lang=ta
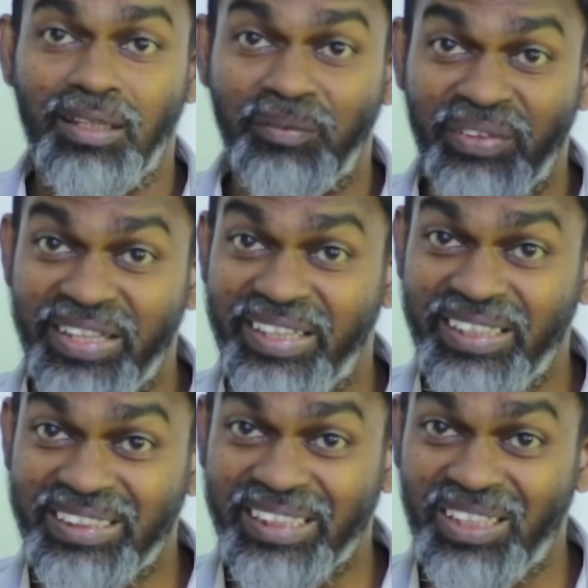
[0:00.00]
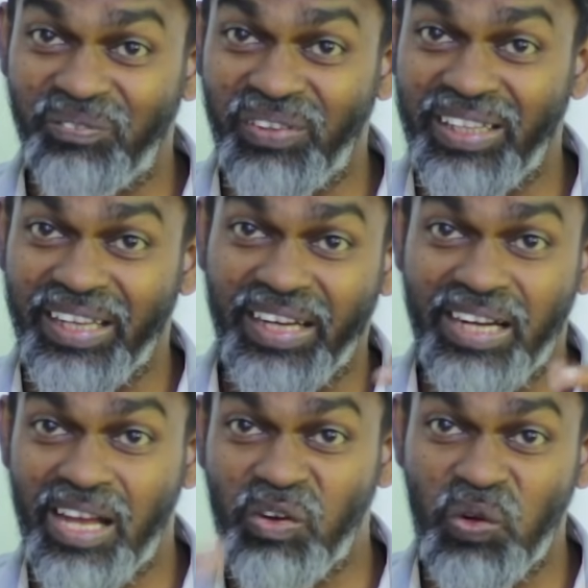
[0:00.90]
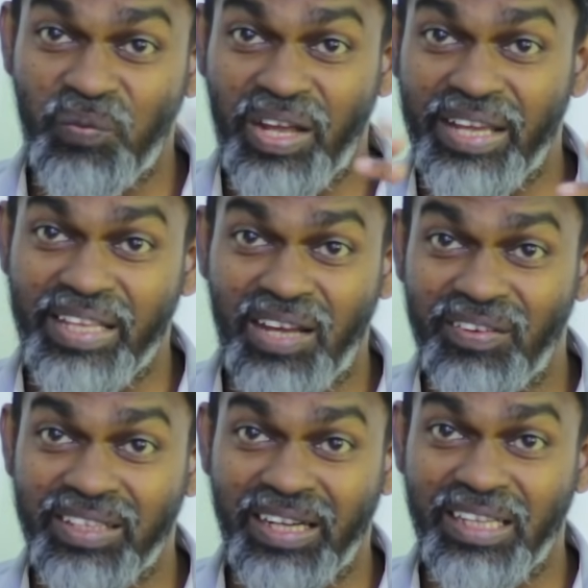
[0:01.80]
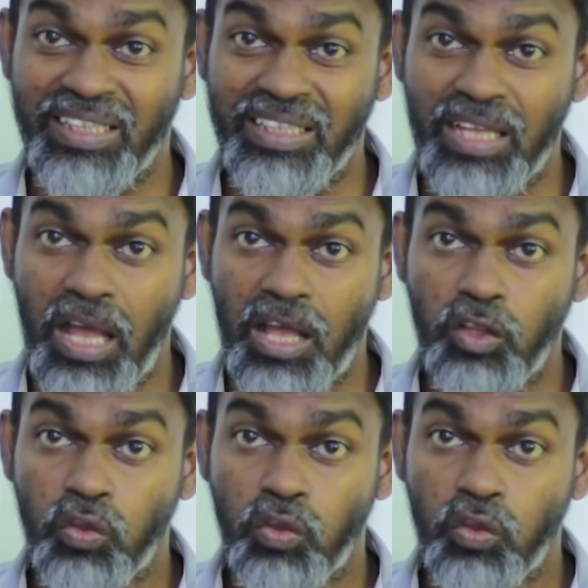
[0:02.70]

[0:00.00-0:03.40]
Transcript: அந்த மெடிக்கல் செக்கப்பில் ஏடா கூடமா ஏதாவது நடந்தீங்கன்னா